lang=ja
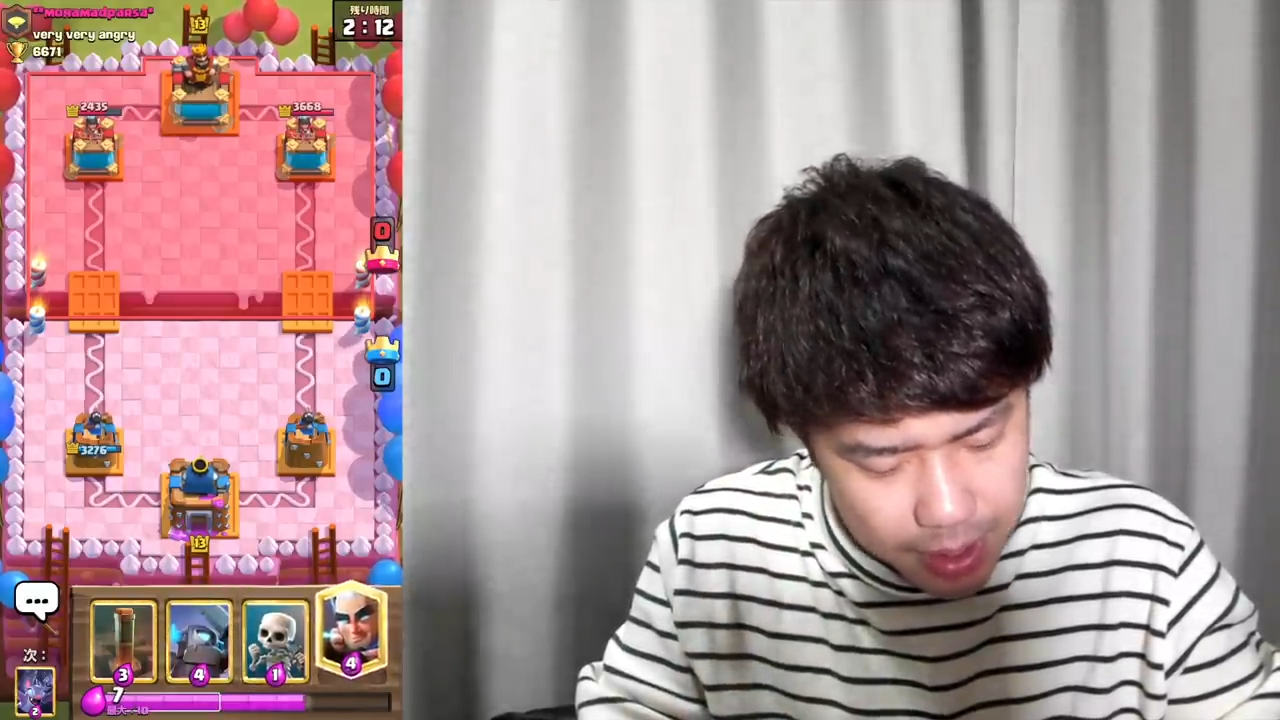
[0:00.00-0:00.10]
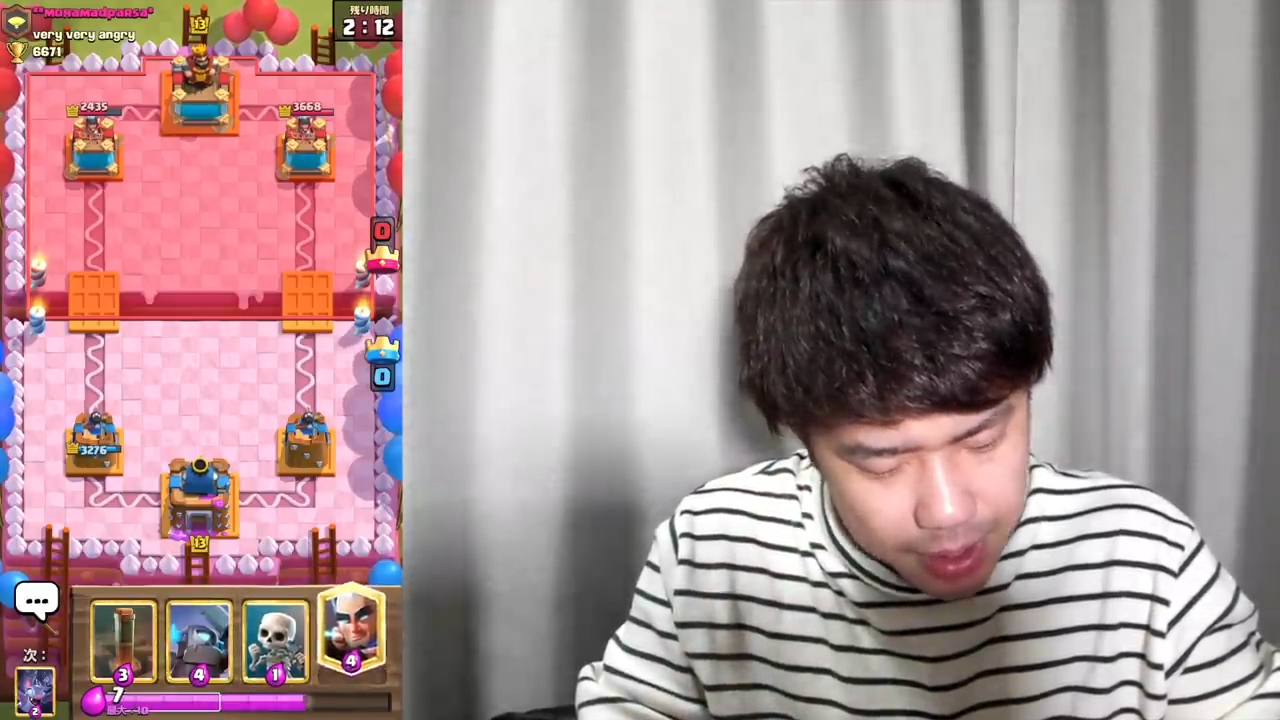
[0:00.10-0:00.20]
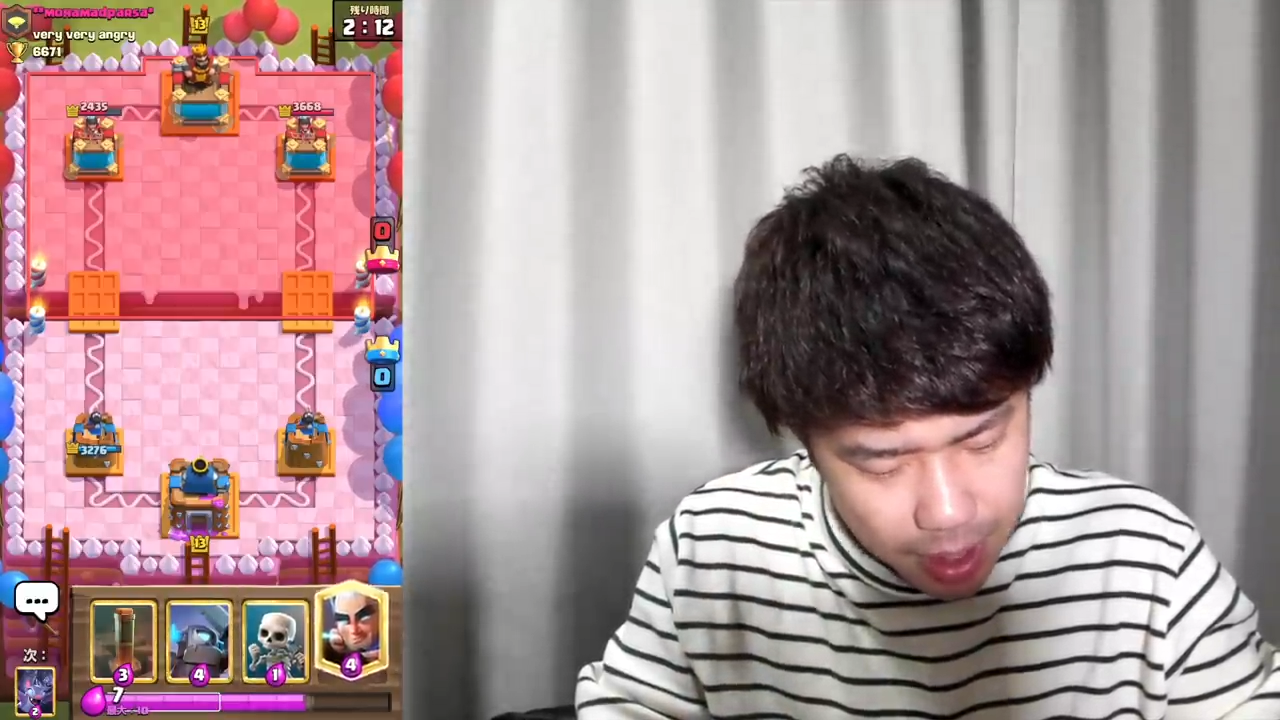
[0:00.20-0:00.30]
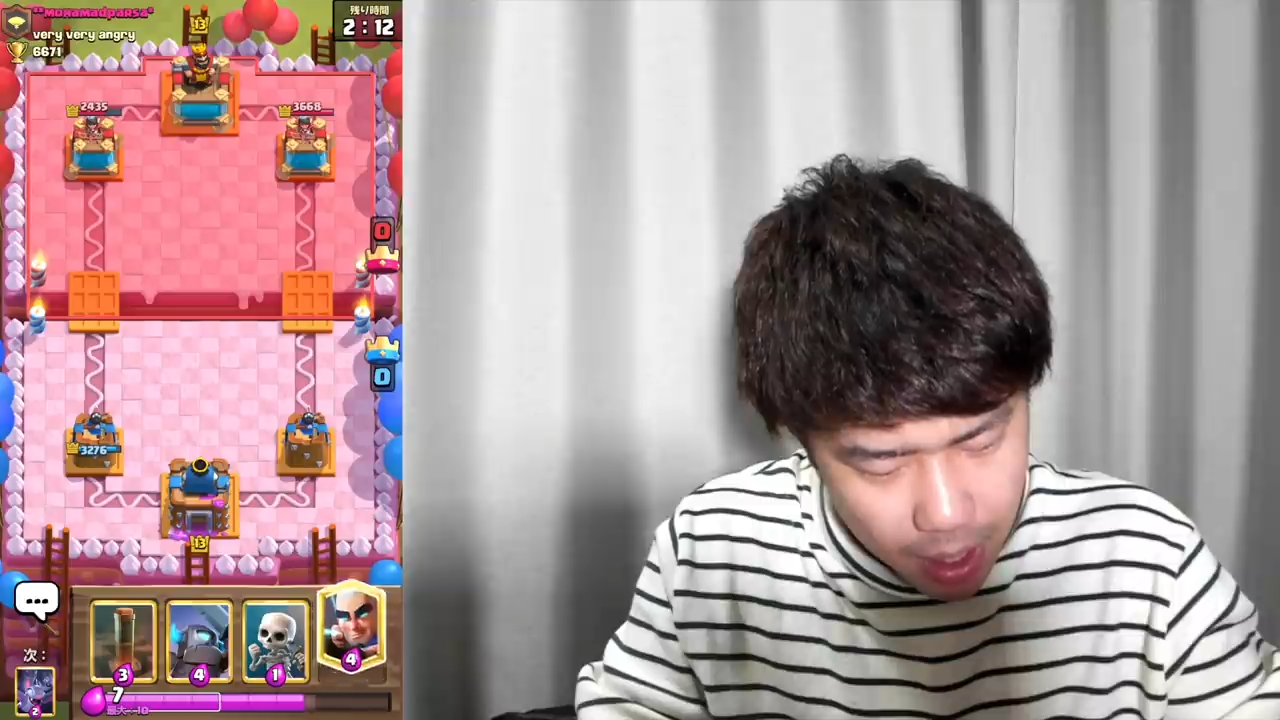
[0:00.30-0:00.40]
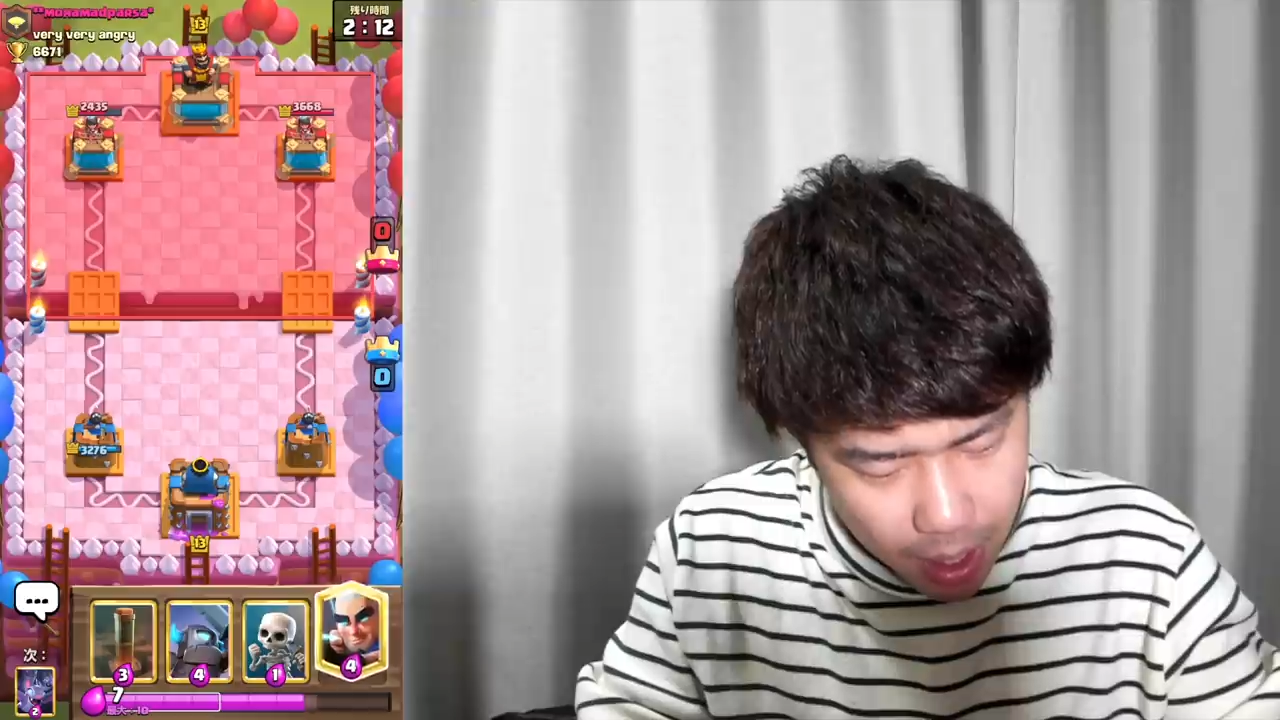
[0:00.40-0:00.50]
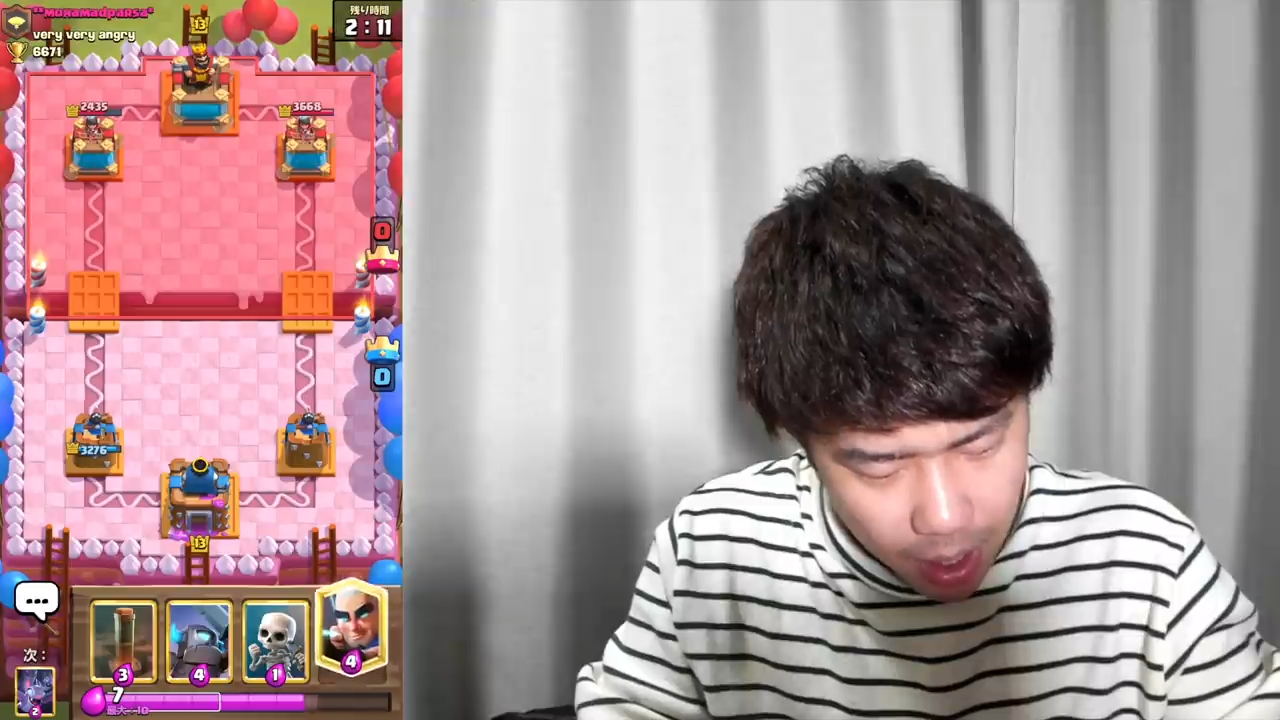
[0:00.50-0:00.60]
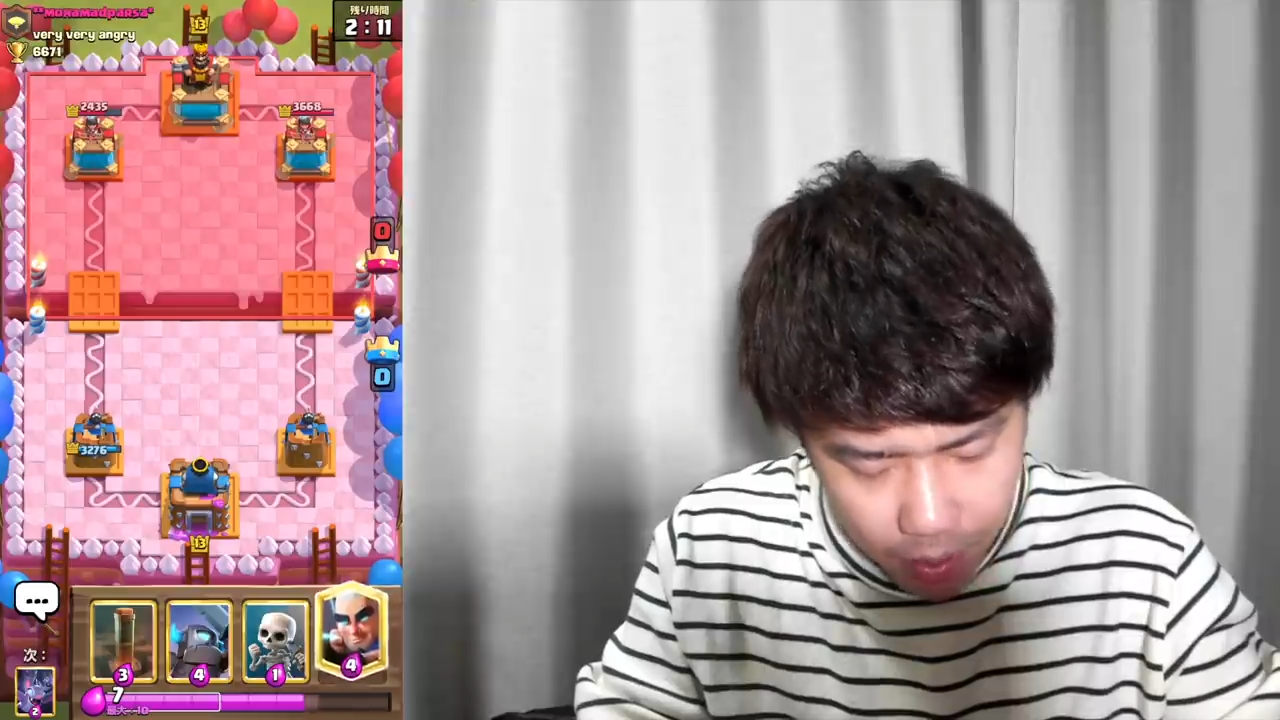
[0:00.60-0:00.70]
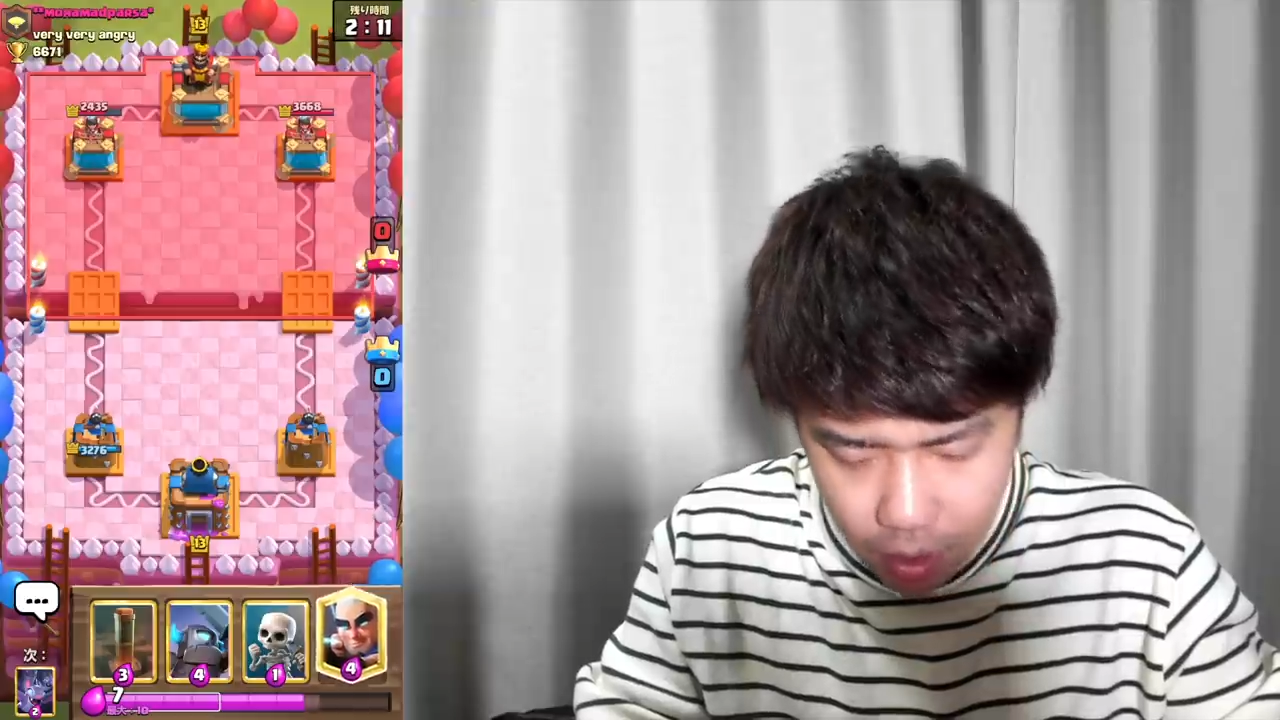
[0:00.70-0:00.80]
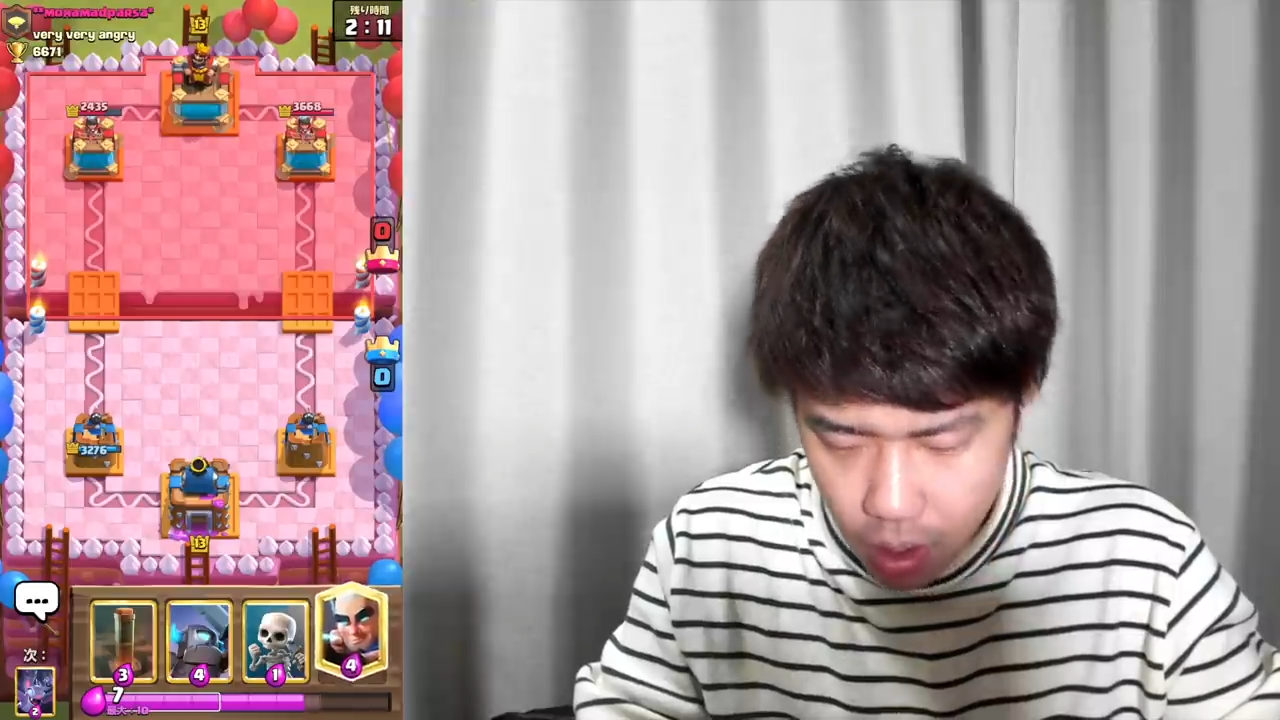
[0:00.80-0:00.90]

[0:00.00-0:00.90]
すか